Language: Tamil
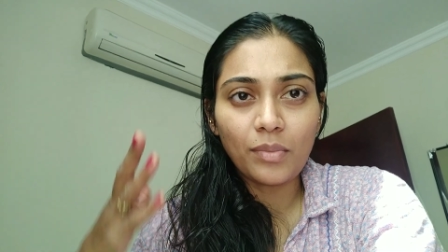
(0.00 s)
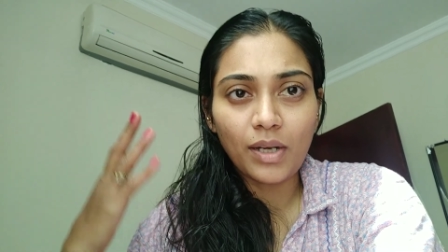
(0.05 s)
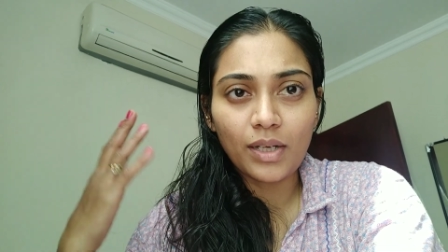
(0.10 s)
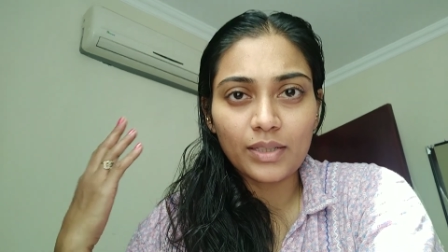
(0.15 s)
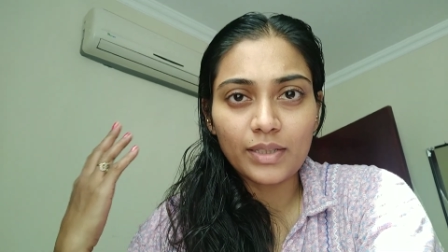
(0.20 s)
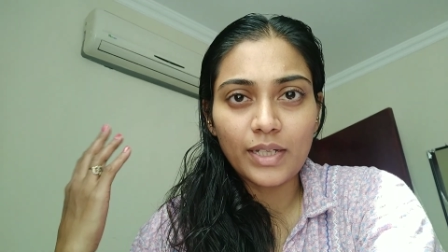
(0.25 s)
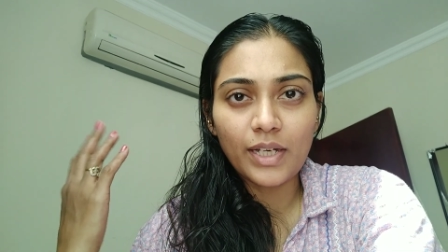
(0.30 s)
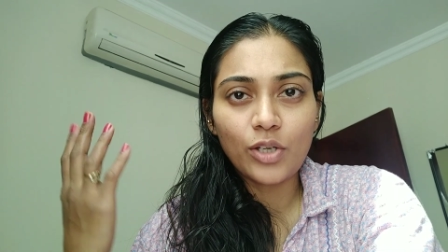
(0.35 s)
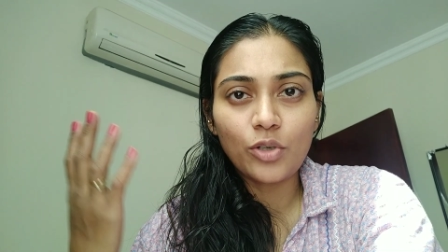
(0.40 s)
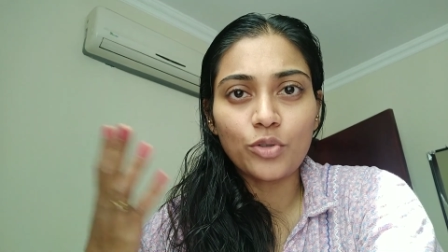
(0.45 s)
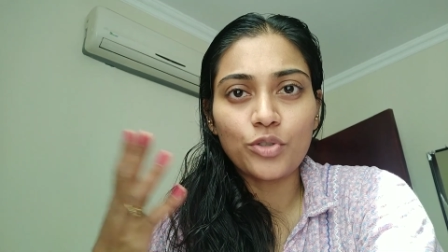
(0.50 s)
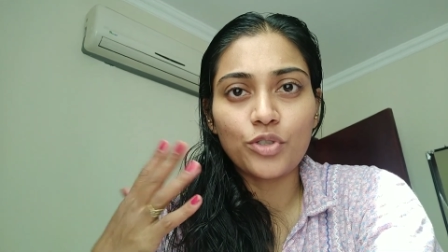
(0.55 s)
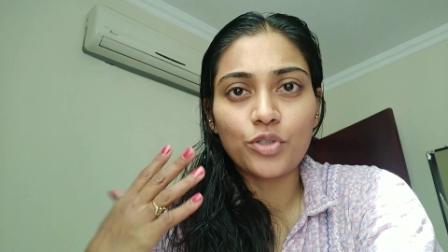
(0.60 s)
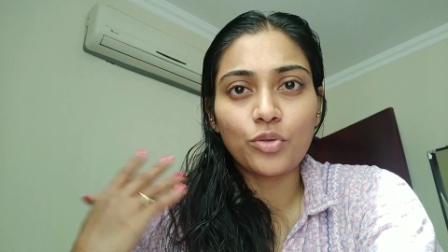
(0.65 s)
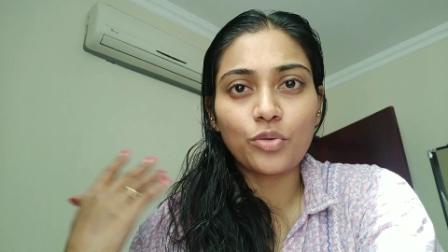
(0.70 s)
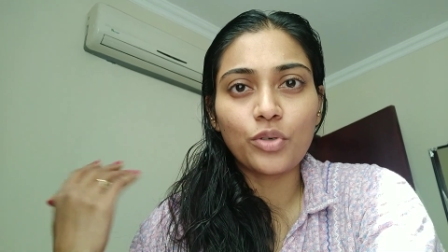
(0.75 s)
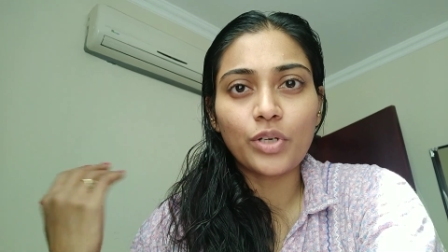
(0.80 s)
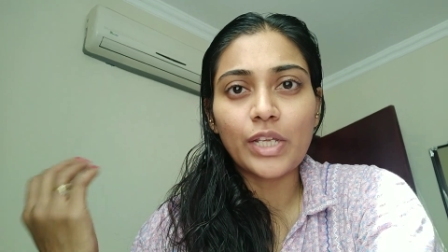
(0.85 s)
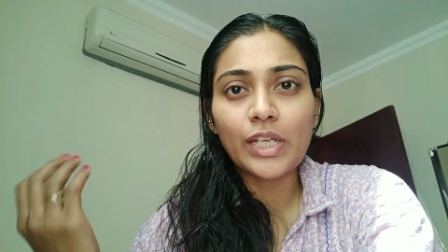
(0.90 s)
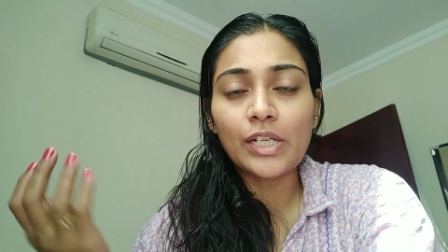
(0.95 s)
மாதிரி
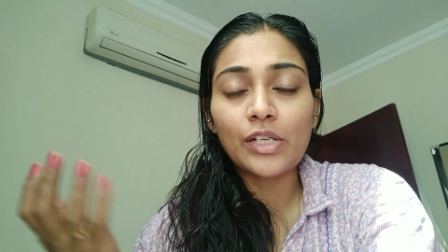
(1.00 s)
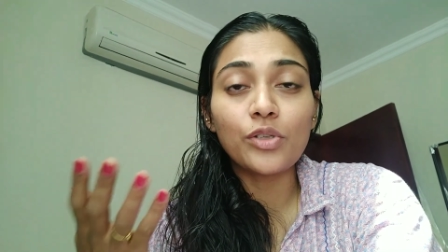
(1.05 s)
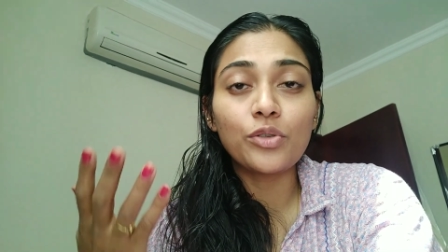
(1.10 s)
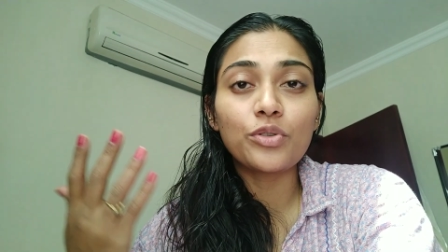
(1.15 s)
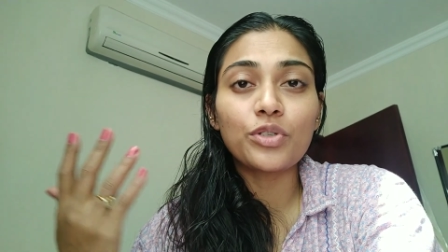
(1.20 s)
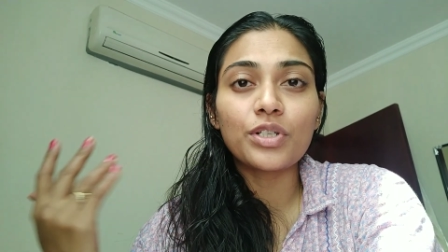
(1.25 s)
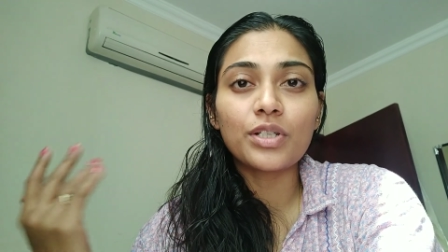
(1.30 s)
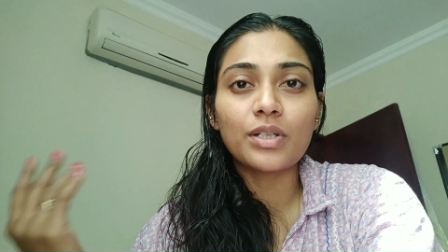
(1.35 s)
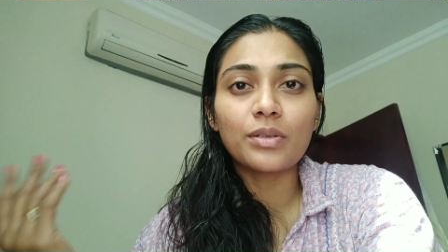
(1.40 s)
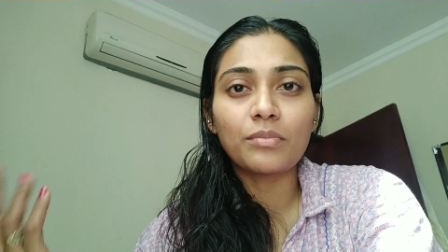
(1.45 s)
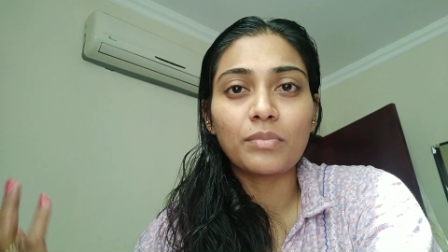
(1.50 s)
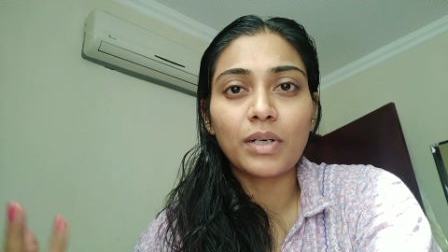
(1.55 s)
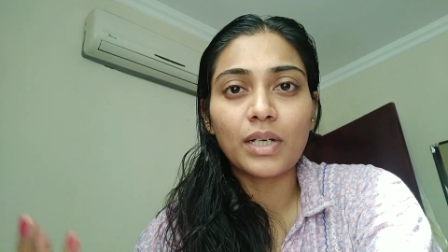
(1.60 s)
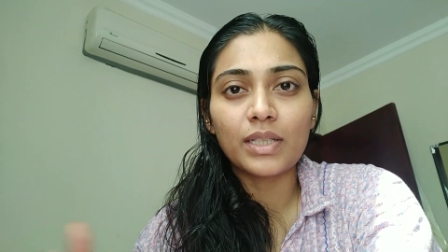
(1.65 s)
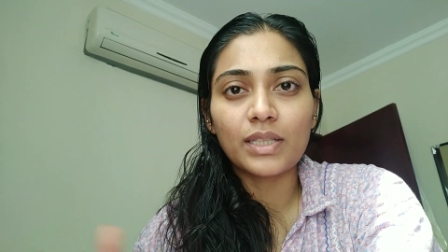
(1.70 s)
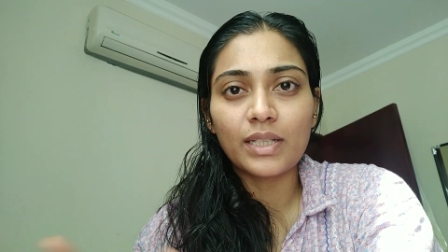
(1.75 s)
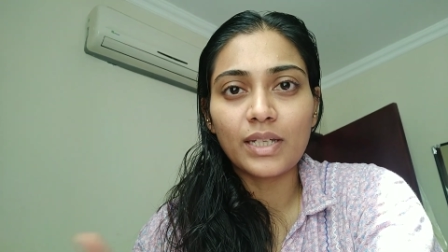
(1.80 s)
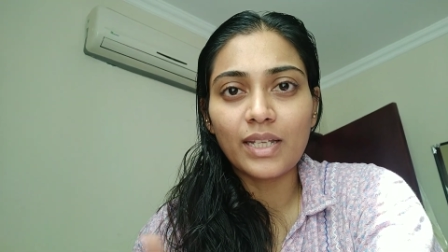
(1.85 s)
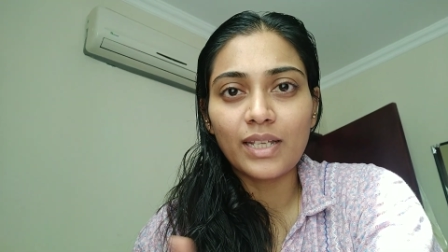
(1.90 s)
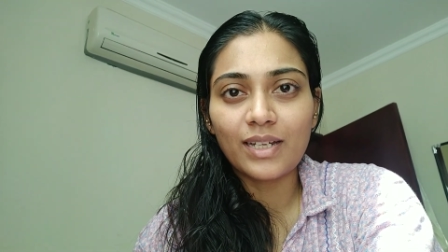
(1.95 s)
கொஞ்சம் ஒரு இல்யூஷன்
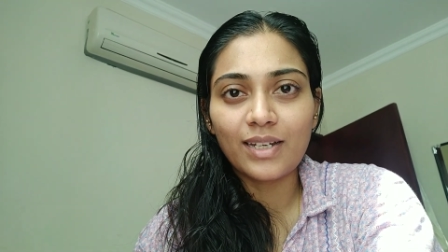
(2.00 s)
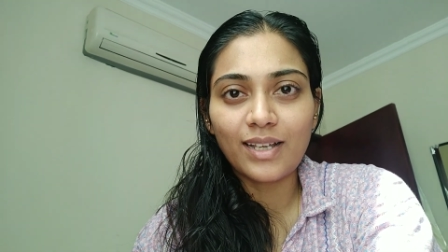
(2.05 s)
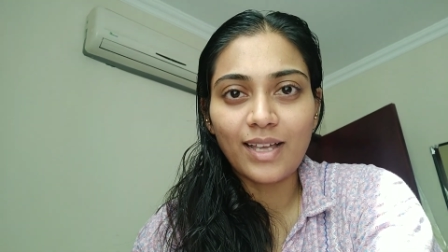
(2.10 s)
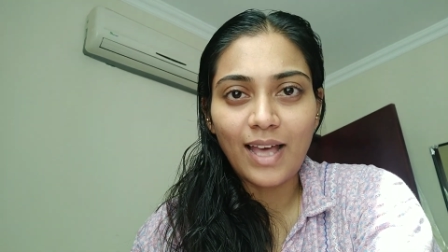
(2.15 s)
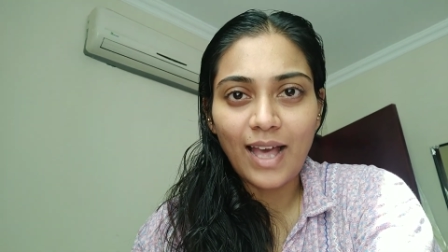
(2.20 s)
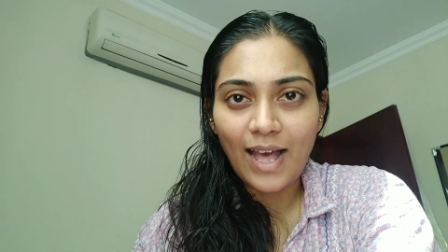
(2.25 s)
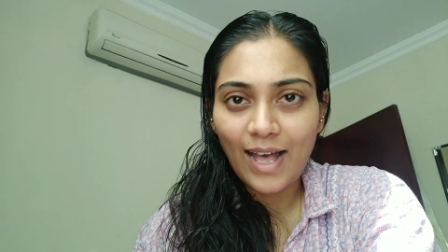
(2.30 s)
மாதிரி இருக்க